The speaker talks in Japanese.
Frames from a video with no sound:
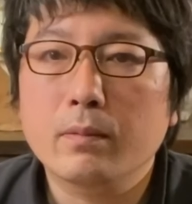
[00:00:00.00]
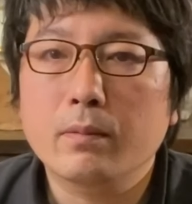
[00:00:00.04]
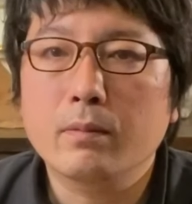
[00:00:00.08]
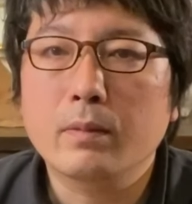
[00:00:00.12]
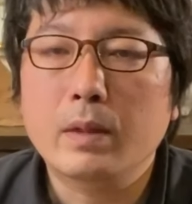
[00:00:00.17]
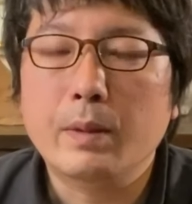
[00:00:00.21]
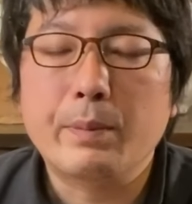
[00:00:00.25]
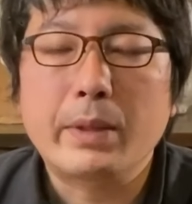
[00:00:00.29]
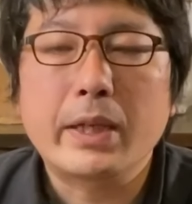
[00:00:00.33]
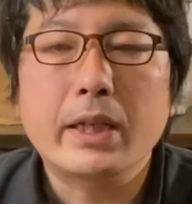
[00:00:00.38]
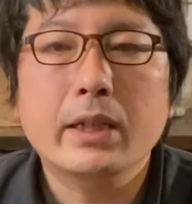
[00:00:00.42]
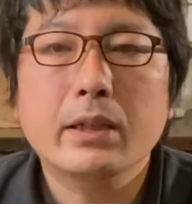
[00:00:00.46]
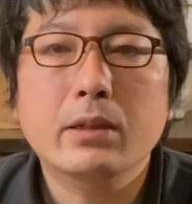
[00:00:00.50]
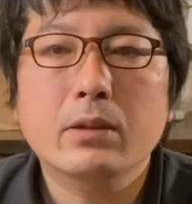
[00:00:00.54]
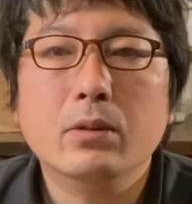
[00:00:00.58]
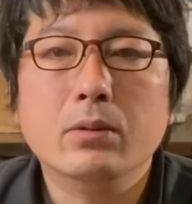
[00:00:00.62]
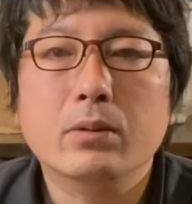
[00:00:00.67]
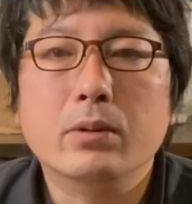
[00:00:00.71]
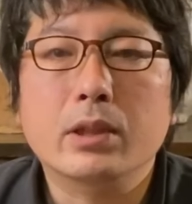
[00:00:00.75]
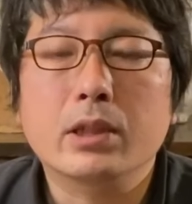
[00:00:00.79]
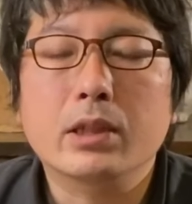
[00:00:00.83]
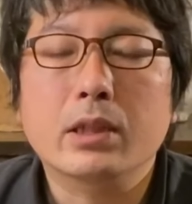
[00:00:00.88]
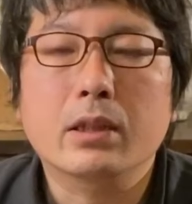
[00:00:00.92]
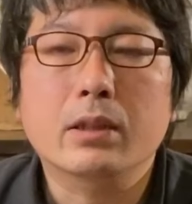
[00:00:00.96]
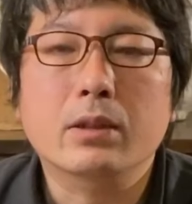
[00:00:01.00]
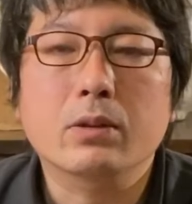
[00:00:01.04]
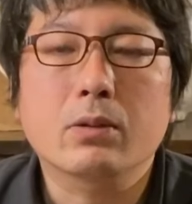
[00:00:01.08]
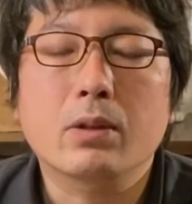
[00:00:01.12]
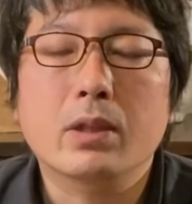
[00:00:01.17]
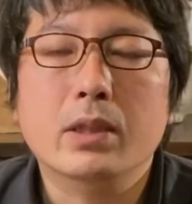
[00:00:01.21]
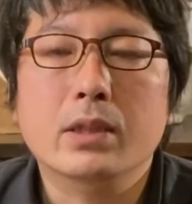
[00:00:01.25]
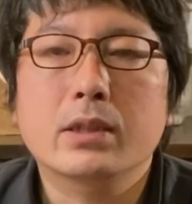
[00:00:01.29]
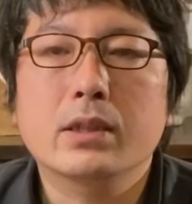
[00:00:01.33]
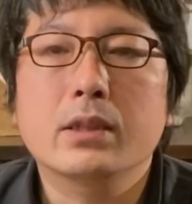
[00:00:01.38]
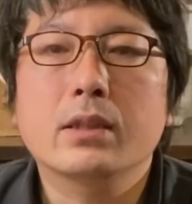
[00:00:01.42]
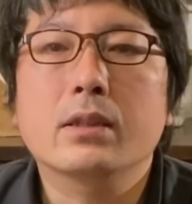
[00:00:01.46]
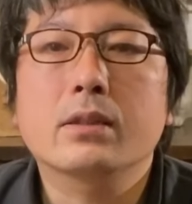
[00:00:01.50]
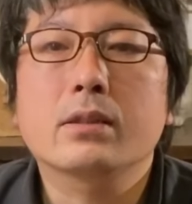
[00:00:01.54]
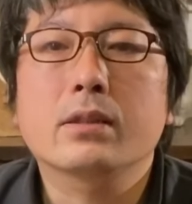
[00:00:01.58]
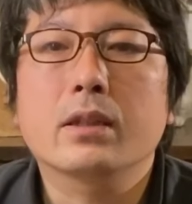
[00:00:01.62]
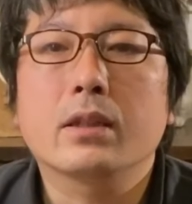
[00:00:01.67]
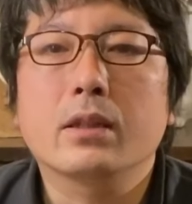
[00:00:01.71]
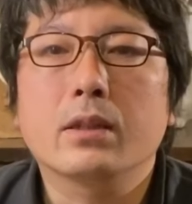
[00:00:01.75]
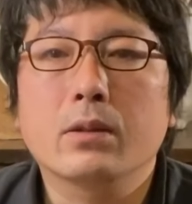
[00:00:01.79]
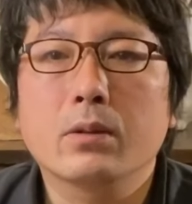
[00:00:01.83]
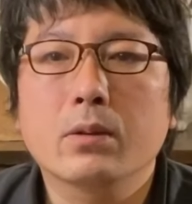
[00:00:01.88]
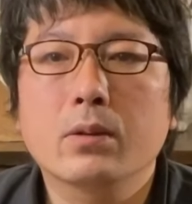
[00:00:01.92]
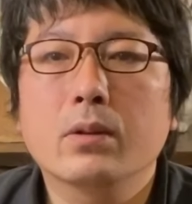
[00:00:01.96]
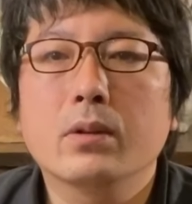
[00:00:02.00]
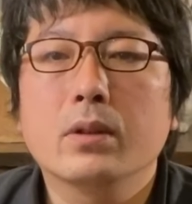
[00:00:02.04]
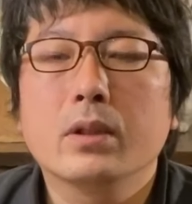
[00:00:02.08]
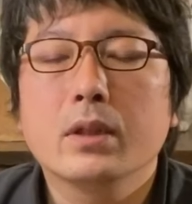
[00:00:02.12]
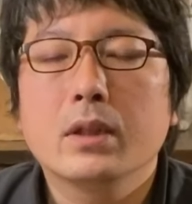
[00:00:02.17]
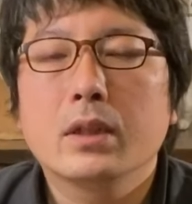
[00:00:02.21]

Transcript: まあ、メリットって言い方おかしいですけれど